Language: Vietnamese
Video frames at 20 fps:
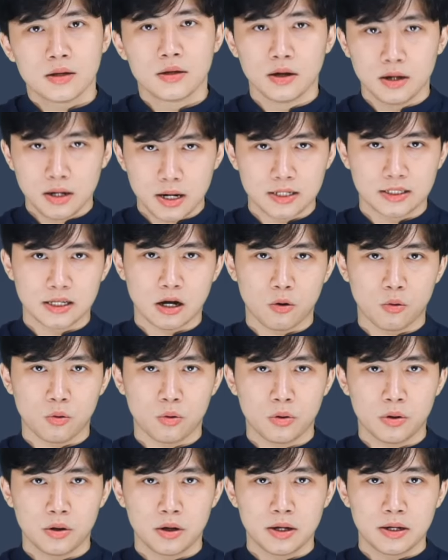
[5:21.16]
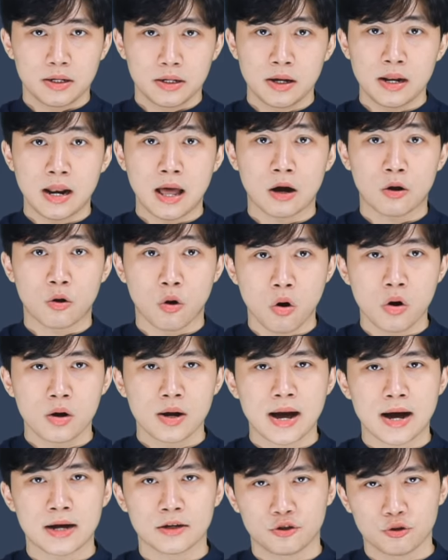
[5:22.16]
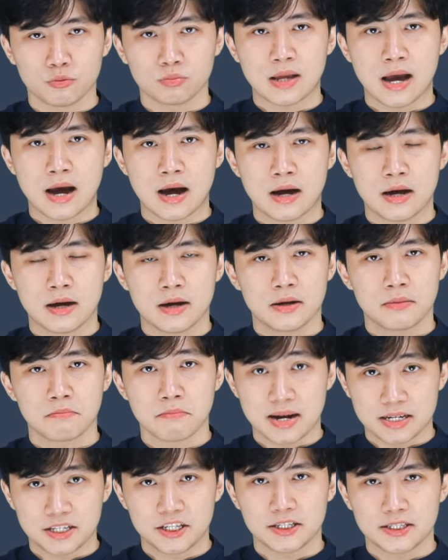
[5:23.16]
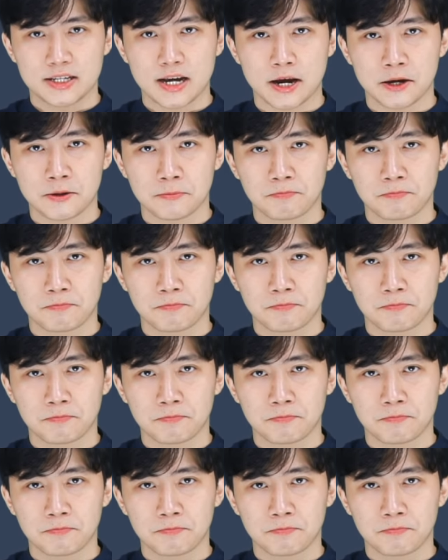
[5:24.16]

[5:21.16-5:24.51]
Những người giàu, nghĩa là có cả chúng ta, bà chia sẻ.